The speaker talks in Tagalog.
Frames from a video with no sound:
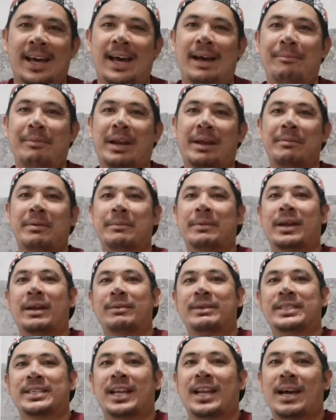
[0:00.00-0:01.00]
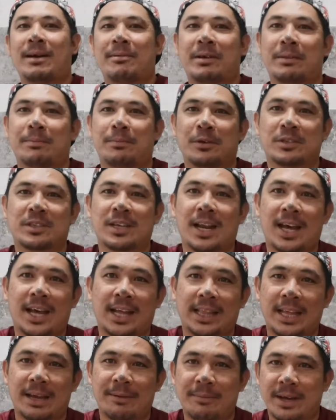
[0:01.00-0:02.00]
uh, maraming maraming salamat po sa
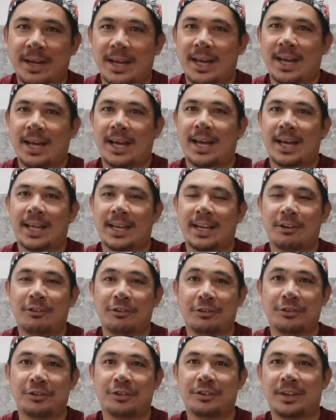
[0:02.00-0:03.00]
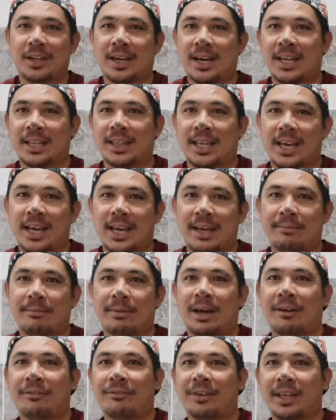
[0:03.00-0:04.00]
lahat ng mga nanonood ng ating uh,
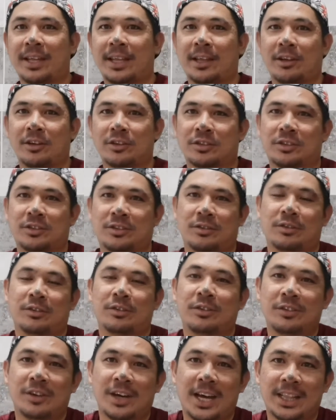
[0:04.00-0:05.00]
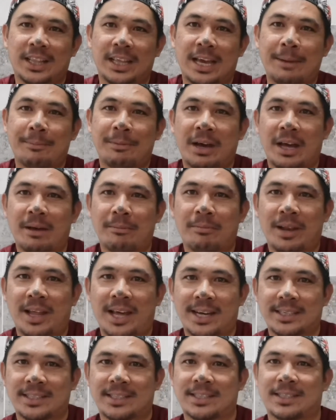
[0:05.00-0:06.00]
mga videos o ng ating mga
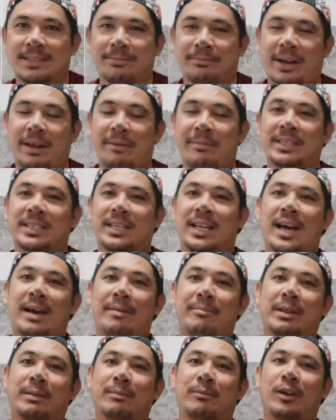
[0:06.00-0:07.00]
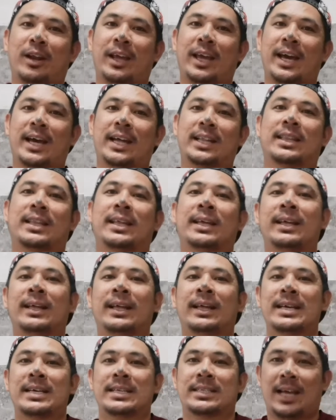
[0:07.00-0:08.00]
vlogs. Maraming salamat muli at
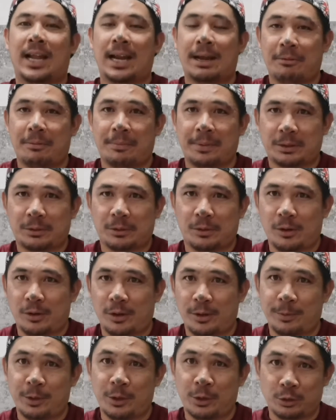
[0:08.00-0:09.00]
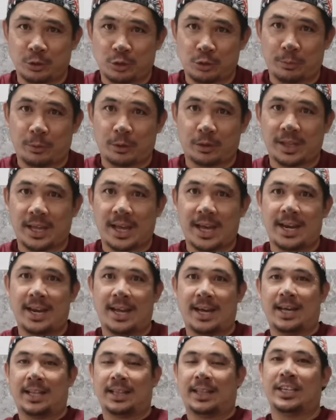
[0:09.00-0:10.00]
sana po patuloy ninyong
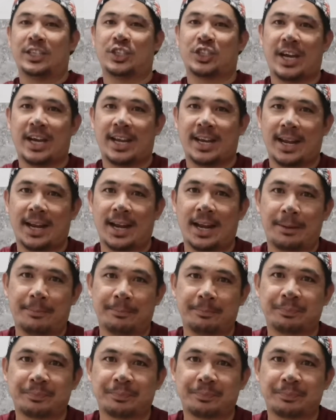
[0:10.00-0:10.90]
suportahan ang ating channel